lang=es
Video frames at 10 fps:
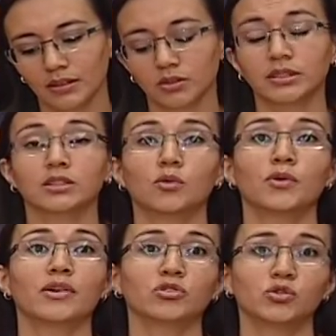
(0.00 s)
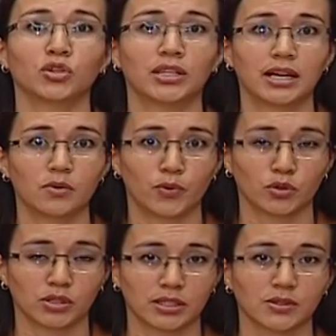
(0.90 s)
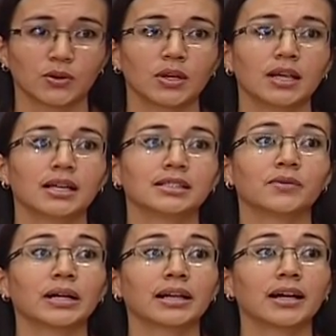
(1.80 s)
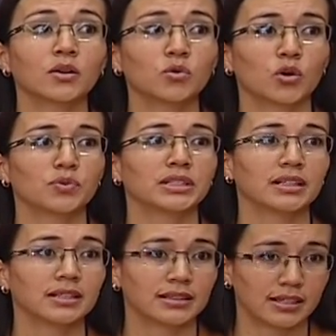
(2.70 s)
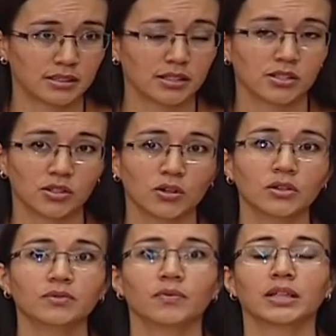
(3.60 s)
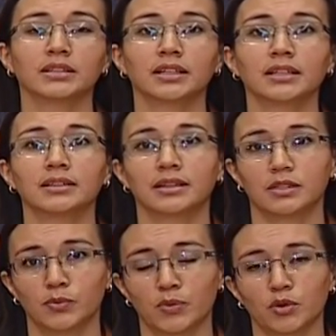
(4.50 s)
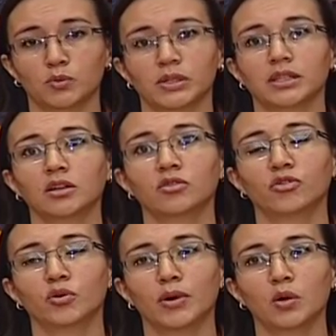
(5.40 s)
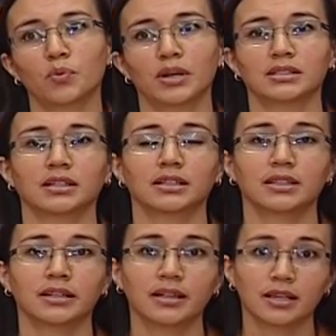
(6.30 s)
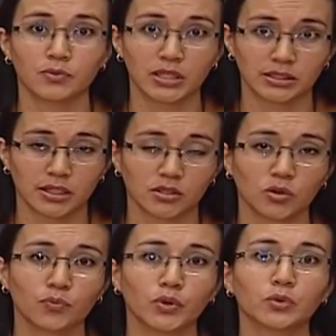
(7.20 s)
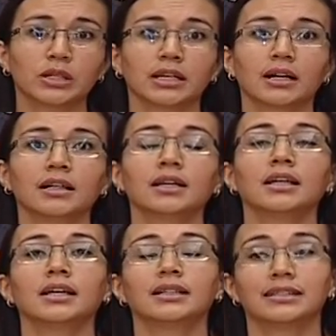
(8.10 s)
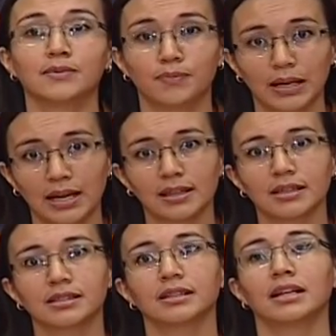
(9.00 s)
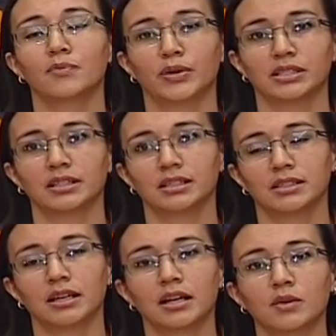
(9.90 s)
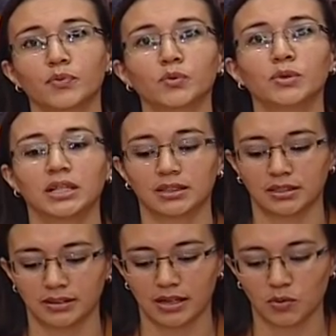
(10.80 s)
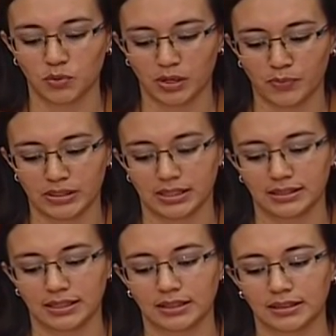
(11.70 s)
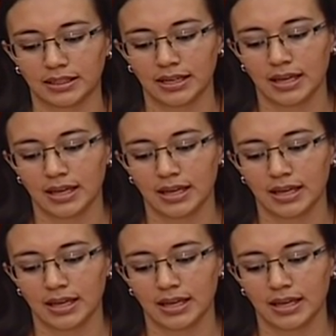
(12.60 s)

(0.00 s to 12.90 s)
Entonces, ¿cómo va a funcionar el proceso? Se va a crear un comité de transición que tiene tres miembros. Va a estar conformado por la Secretaría de la Administración Pública, SEMPLADES y la Presidencia de la República tendrá un representante.